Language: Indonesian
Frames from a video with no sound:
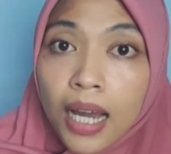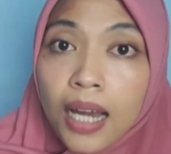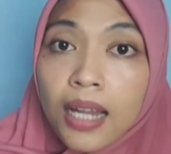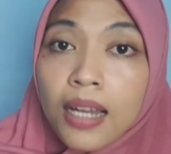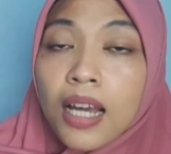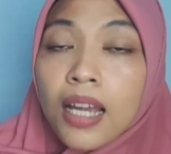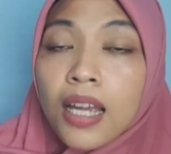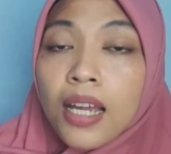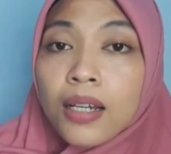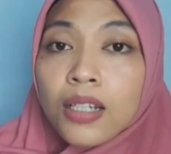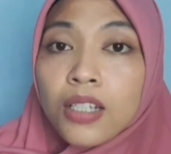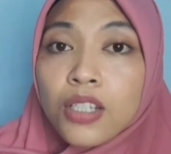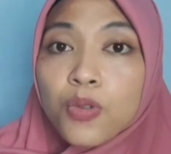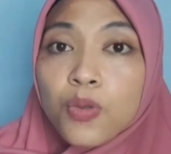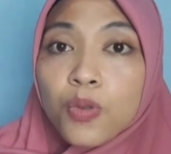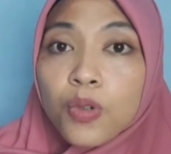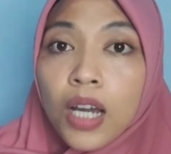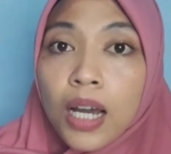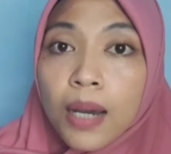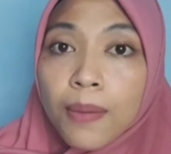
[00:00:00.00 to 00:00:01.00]
Ada yang
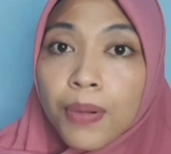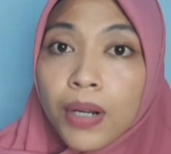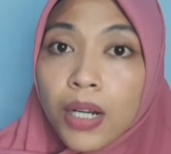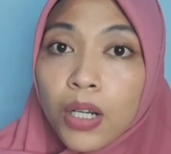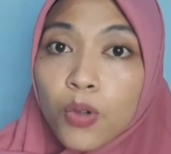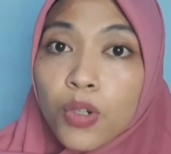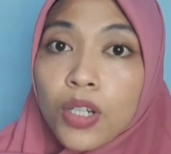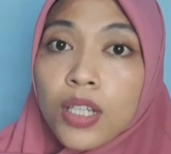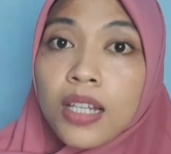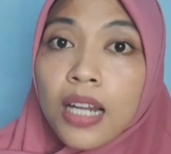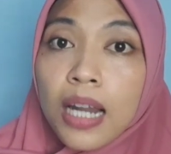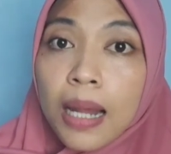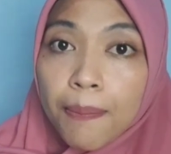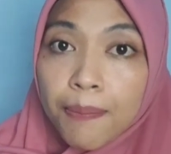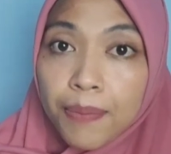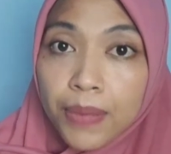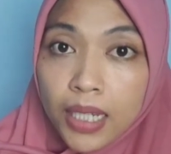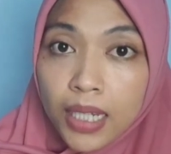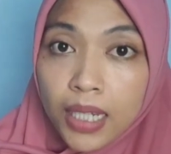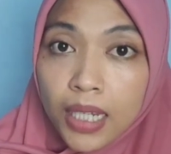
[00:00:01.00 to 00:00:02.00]
juga perlu
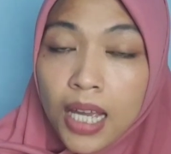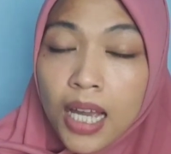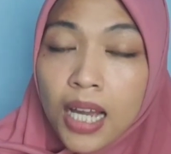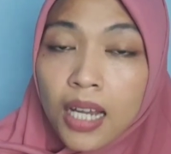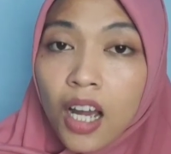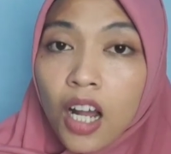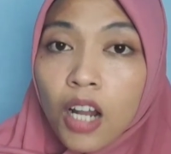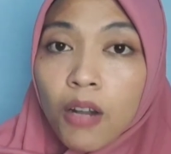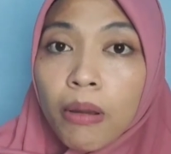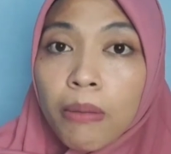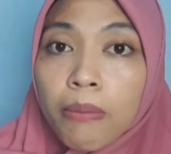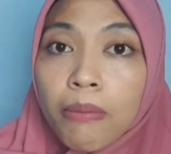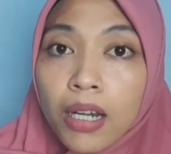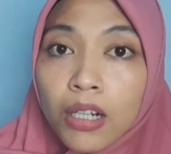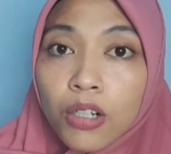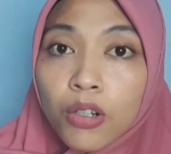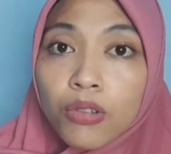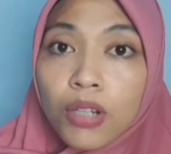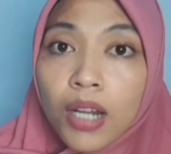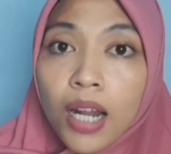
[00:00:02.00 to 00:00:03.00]
diterapi. Kalau memang
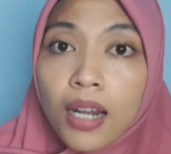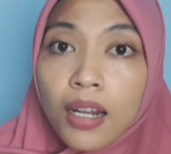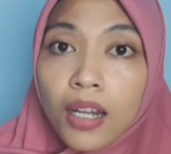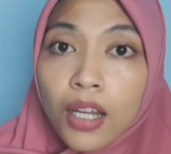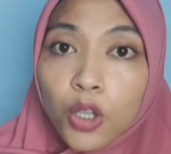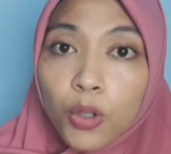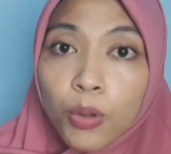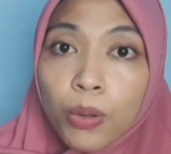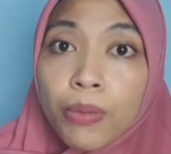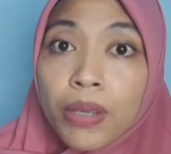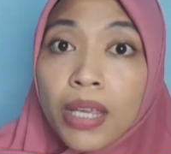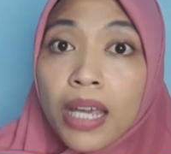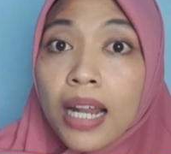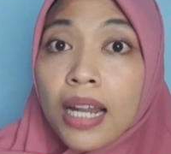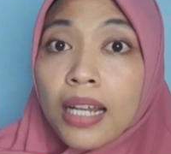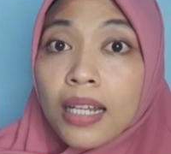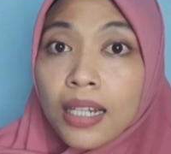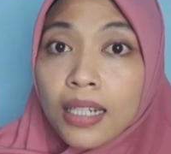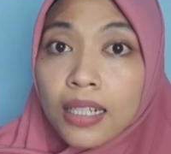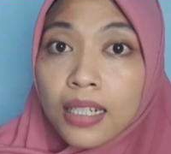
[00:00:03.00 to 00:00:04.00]
dokter anak itu
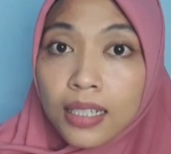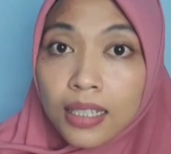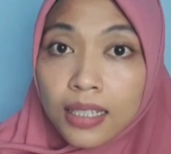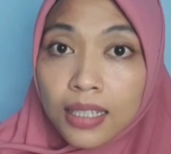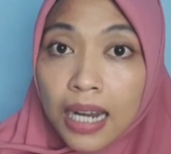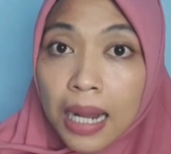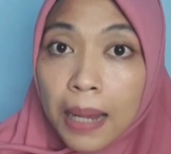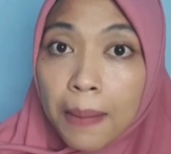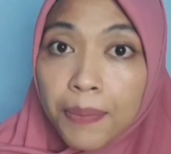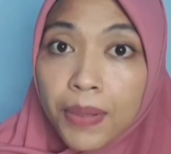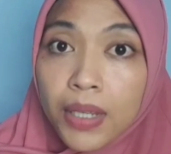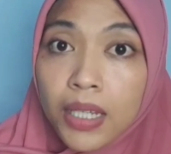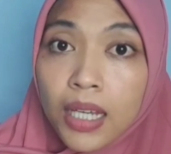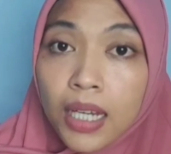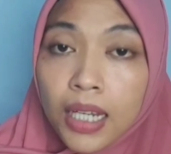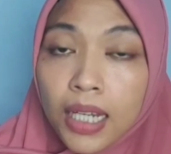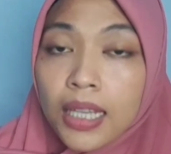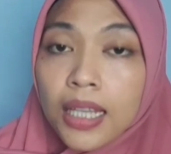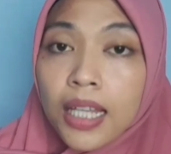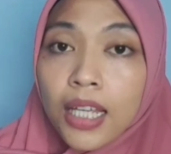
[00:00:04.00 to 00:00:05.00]
menyarankan ke terapi ya
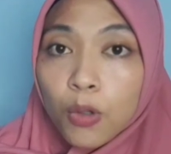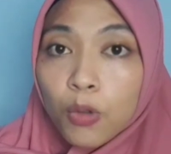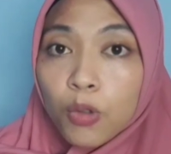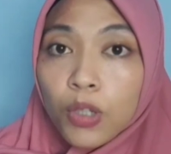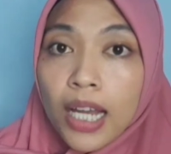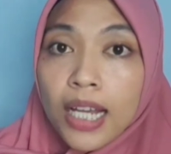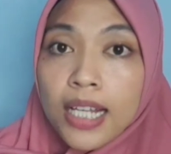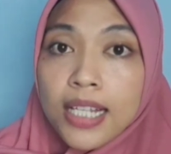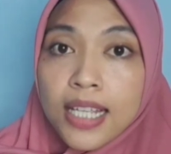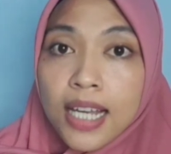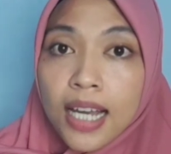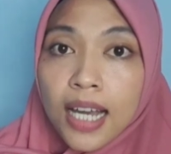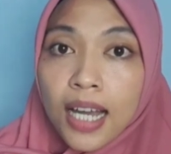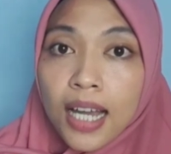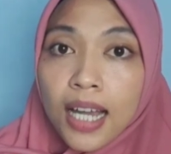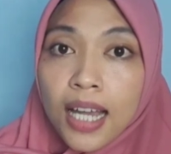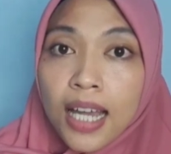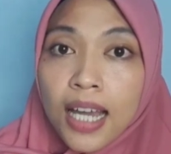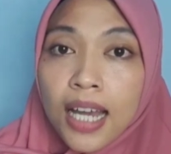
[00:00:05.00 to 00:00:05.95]
kita ikuti aja.